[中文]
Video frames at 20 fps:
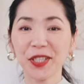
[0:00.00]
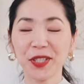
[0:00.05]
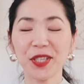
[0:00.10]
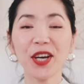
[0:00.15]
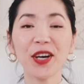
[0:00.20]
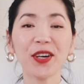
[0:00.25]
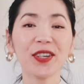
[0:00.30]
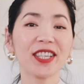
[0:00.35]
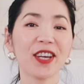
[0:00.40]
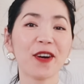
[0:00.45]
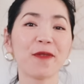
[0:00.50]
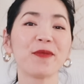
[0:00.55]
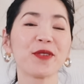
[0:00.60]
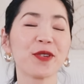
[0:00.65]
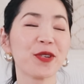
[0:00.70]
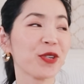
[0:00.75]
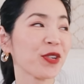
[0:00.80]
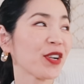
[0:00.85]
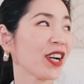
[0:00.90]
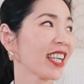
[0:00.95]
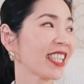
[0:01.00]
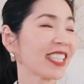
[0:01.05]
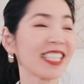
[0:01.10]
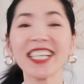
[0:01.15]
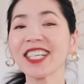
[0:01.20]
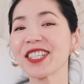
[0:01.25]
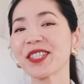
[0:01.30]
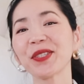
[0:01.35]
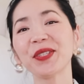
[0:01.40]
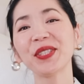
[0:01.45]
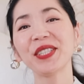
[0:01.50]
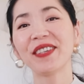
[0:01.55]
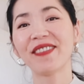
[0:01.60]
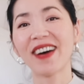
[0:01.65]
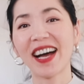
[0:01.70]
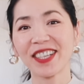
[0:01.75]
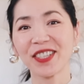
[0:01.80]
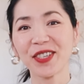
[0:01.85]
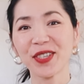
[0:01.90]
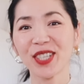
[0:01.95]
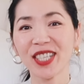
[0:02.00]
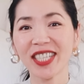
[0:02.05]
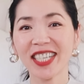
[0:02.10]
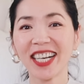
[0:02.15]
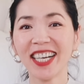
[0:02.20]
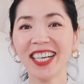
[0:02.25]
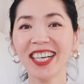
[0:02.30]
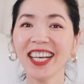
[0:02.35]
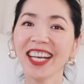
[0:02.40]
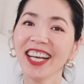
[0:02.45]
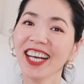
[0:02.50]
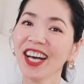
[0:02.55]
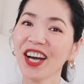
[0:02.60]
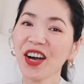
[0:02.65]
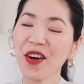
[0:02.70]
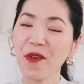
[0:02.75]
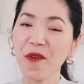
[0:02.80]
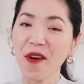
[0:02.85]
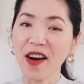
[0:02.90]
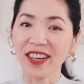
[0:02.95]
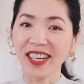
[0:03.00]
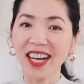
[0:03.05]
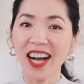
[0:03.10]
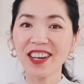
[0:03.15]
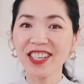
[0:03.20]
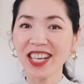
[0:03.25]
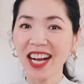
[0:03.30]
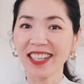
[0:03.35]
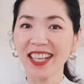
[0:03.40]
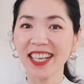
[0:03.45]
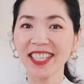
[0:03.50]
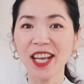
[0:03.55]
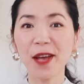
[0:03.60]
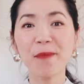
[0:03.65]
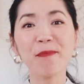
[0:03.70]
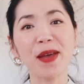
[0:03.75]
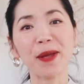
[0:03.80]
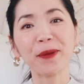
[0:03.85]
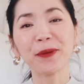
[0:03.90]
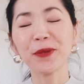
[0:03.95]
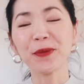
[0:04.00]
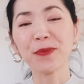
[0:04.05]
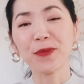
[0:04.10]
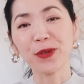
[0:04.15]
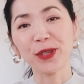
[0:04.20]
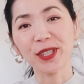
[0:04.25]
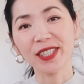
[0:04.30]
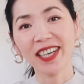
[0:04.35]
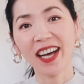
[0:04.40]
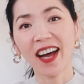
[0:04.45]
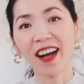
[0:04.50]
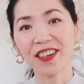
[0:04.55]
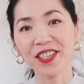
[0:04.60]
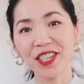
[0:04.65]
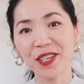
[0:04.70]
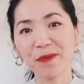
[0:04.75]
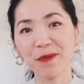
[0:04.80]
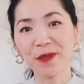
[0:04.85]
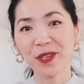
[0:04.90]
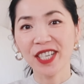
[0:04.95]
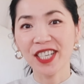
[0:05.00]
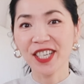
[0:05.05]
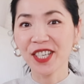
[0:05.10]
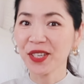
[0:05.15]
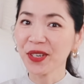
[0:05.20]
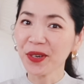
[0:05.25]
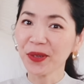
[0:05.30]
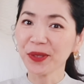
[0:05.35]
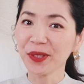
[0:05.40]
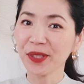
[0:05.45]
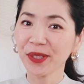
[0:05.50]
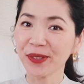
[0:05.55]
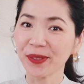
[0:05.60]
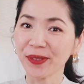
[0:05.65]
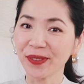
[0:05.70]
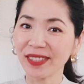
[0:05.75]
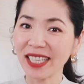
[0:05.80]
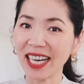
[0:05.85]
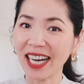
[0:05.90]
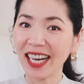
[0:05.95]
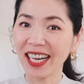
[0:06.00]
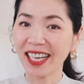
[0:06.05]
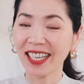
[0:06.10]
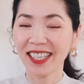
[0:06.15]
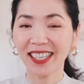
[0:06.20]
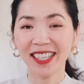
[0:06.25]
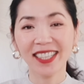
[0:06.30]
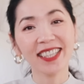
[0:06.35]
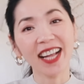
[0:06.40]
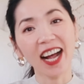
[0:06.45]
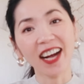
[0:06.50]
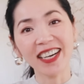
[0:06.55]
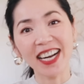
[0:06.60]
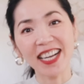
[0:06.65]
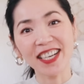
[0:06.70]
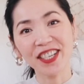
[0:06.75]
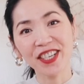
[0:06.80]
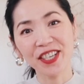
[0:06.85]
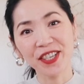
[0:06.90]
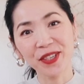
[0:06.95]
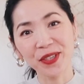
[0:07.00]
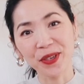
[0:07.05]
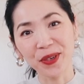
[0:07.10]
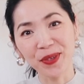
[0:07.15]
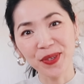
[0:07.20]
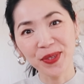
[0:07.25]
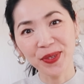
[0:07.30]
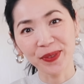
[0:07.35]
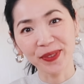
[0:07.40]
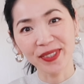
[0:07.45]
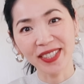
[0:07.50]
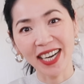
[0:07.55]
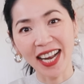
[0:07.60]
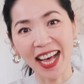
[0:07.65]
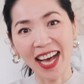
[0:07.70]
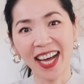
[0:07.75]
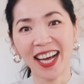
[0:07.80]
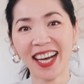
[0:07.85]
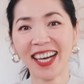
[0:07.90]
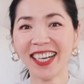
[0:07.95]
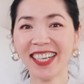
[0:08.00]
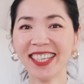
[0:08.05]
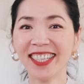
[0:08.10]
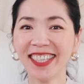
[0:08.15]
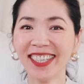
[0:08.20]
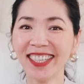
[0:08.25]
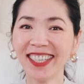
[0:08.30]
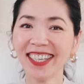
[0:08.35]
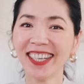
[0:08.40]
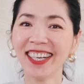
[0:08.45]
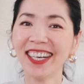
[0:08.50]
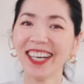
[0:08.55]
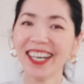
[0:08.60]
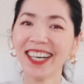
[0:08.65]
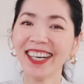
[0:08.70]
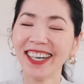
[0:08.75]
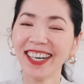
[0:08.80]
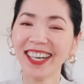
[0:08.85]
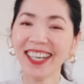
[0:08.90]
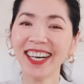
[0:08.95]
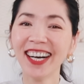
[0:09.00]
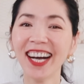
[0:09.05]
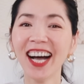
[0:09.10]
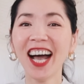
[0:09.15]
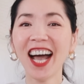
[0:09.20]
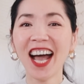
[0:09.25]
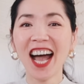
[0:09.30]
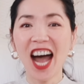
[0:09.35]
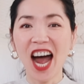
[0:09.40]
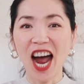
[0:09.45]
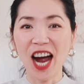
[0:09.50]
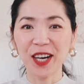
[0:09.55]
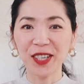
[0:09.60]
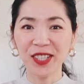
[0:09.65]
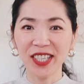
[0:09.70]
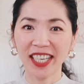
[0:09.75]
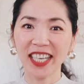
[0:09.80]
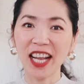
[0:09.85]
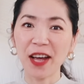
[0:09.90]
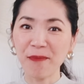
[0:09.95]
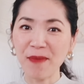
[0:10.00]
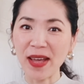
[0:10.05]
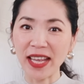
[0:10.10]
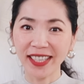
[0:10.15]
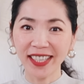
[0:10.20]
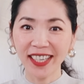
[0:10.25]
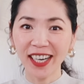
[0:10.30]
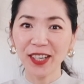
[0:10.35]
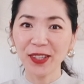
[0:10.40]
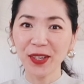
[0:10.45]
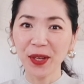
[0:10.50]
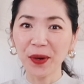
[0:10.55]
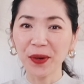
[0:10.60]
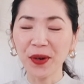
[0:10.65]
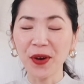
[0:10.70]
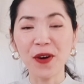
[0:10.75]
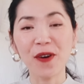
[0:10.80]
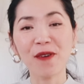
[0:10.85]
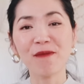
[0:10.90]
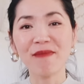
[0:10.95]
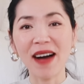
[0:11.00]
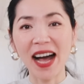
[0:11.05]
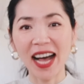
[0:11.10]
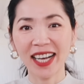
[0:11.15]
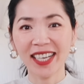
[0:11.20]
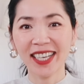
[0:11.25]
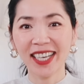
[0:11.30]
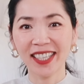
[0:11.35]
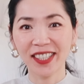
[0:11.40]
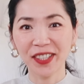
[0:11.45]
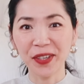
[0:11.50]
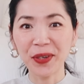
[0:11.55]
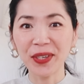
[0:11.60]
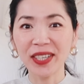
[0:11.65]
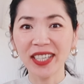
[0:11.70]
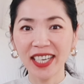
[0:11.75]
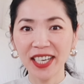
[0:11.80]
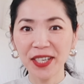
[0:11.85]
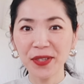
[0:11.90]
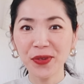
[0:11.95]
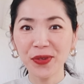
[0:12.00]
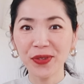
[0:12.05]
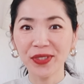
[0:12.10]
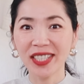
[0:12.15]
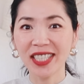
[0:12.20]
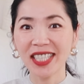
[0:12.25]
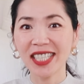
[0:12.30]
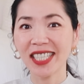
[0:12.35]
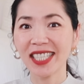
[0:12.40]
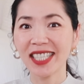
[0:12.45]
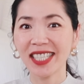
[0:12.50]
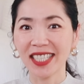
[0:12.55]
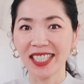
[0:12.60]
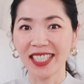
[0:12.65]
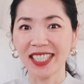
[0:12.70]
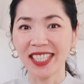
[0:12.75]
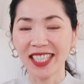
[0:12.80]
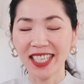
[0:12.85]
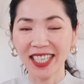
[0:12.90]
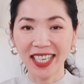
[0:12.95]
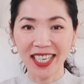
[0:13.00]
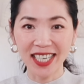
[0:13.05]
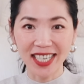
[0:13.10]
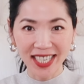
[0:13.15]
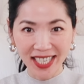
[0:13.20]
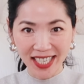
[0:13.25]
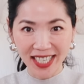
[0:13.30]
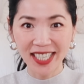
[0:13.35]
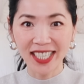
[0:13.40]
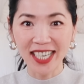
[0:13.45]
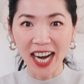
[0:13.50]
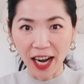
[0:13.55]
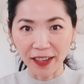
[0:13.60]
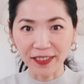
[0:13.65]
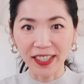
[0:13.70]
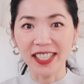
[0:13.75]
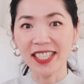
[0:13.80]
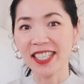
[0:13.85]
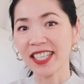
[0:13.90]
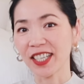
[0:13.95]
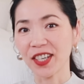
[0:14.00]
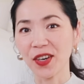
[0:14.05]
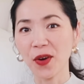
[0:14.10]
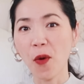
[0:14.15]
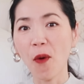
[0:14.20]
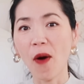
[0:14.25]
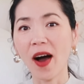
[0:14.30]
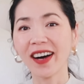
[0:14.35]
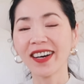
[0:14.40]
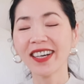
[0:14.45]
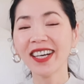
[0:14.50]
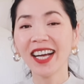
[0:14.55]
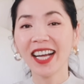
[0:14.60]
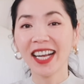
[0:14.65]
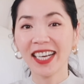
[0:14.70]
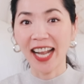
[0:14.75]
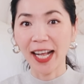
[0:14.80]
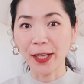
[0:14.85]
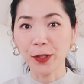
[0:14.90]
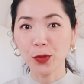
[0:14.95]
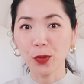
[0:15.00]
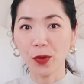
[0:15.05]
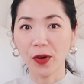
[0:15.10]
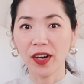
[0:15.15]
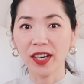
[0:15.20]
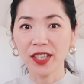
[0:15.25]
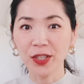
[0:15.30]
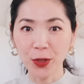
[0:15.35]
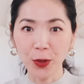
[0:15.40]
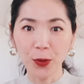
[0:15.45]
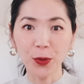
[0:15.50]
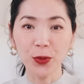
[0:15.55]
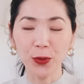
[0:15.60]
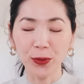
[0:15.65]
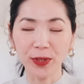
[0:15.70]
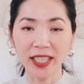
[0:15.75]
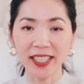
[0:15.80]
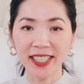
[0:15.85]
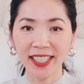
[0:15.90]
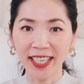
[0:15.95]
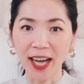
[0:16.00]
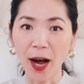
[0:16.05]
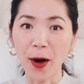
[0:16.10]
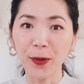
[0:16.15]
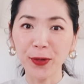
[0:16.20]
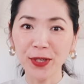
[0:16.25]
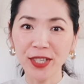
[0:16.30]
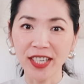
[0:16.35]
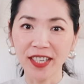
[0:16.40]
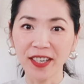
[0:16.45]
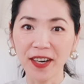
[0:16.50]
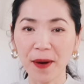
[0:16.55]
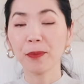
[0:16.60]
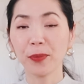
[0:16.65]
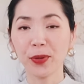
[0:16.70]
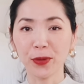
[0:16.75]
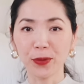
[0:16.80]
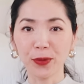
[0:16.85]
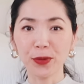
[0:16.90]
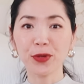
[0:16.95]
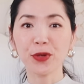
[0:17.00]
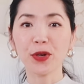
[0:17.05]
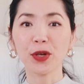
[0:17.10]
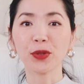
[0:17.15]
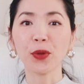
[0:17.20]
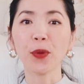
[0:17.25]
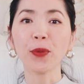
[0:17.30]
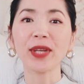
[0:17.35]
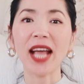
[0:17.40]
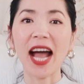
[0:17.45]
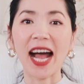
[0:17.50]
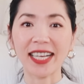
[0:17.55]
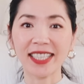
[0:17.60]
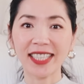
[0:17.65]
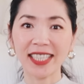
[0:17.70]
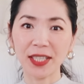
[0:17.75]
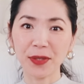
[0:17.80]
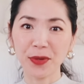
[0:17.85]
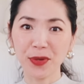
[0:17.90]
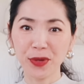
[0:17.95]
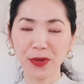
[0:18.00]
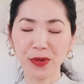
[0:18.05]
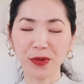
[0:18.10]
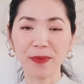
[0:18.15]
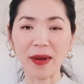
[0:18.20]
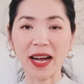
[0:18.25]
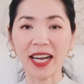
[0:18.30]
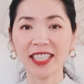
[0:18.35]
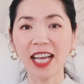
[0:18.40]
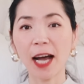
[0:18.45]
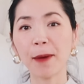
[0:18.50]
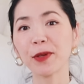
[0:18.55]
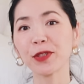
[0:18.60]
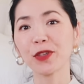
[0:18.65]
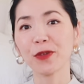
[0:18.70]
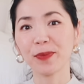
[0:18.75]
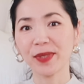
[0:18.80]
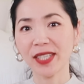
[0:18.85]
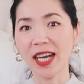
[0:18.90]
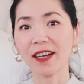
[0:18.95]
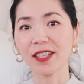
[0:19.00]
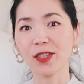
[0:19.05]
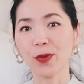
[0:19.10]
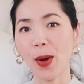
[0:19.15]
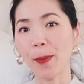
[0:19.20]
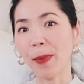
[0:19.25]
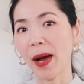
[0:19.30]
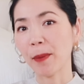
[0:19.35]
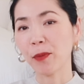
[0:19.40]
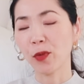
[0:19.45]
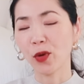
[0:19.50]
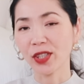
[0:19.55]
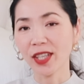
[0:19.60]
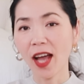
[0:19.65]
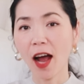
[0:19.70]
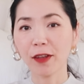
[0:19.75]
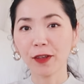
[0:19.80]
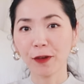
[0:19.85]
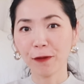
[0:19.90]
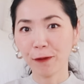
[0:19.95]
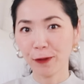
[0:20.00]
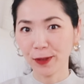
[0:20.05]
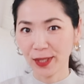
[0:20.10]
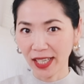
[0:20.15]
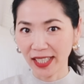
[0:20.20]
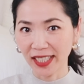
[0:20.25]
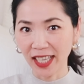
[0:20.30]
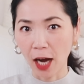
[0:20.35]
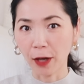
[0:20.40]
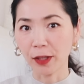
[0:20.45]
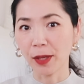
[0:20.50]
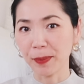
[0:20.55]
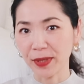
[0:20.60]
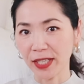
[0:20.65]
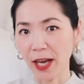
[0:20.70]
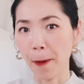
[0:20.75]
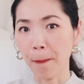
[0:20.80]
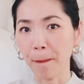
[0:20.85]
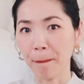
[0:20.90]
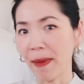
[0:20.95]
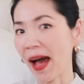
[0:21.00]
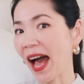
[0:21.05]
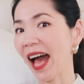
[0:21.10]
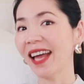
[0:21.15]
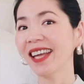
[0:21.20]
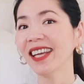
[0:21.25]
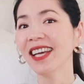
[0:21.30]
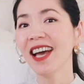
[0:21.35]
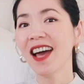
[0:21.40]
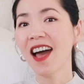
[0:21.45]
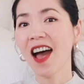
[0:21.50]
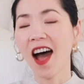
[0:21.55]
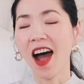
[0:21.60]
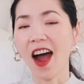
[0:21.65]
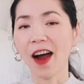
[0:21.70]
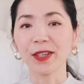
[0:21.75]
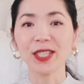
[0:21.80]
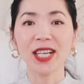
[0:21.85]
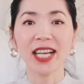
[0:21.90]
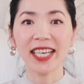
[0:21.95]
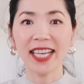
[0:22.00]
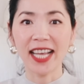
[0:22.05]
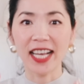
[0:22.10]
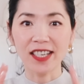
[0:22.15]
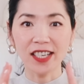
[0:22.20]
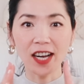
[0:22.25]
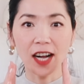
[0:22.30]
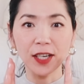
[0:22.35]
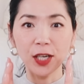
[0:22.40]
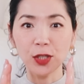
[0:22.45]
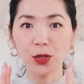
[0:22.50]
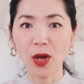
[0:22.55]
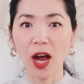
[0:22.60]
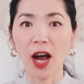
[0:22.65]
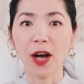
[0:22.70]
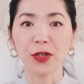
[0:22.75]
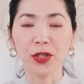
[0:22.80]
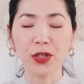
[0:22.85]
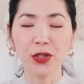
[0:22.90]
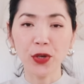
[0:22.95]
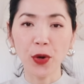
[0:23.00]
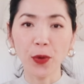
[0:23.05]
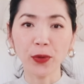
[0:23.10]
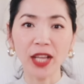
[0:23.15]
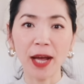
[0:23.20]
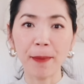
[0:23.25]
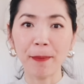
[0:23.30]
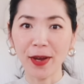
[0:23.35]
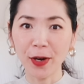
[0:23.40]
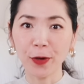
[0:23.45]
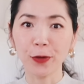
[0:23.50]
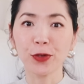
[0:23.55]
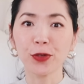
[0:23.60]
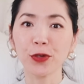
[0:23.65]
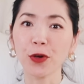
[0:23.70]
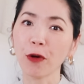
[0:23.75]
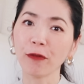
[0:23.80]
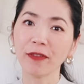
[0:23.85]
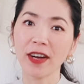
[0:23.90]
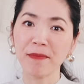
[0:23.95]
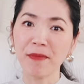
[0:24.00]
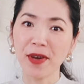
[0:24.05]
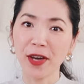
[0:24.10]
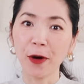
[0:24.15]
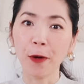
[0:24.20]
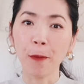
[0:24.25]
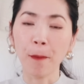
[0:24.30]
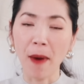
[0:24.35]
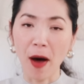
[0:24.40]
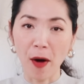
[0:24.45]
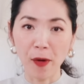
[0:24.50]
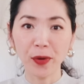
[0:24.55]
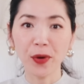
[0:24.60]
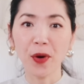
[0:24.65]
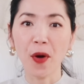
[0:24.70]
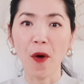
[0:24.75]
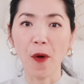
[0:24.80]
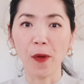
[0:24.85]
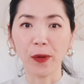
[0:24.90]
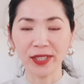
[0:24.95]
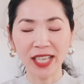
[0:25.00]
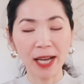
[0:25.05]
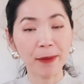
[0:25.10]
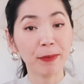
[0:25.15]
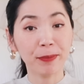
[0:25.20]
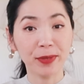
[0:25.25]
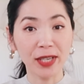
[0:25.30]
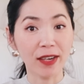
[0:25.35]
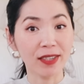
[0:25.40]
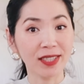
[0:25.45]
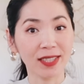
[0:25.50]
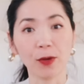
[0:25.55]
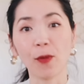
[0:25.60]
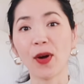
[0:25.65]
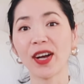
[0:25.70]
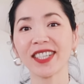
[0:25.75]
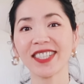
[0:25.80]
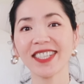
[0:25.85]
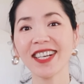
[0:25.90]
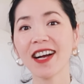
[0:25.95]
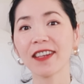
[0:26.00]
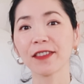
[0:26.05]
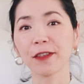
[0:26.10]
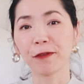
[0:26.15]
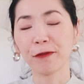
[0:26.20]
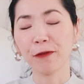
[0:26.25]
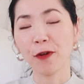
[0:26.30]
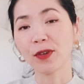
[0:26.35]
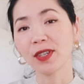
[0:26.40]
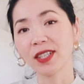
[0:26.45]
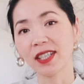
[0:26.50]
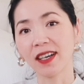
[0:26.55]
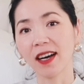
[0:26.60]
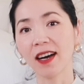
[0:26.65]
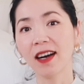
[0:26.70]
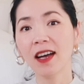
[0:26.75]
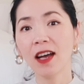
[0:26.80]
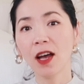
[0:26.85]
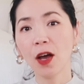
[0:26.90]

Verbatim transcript: 最后一点，我们就说一个轻松的吧，就是广告上那些美女模特是不是修图呢？当然是修图的啦。 而且呢，每一个 local market 都会根据自己这个市场的情况来做修图的调整。比如说东亚地区吧，他们就比较喜欢把模特的肤色调得比较白，而且脸上呢最好修的没有皱纹、没有毛孔，他们比较喜欢这样的风格。